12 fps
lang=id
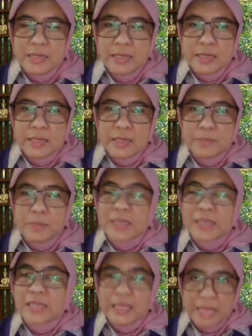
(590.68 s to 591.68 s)
uh,
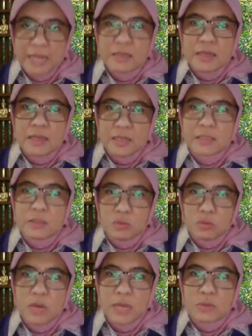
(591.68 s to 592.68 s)
pengetatan
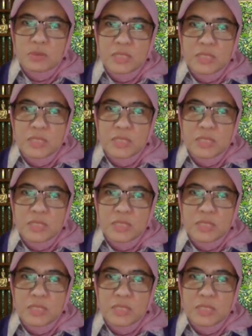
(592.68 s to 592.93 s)
tentu harus